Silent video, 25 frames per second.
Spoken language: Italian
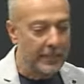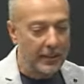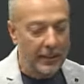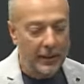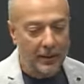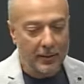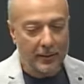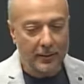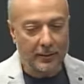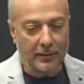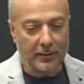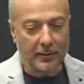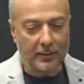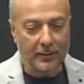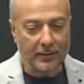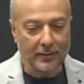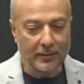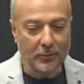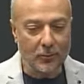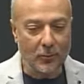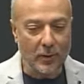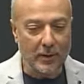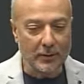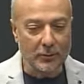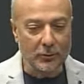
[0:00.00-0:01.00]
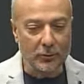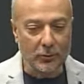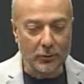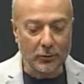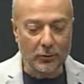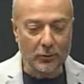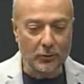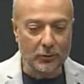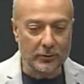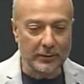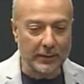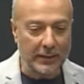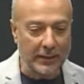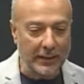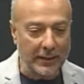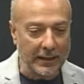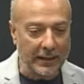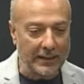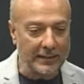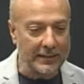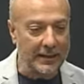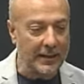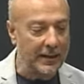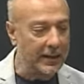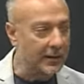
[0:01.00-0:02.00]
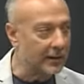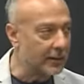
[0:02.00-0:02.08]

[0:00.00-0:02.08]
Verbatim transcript: eh, quando ho delle idee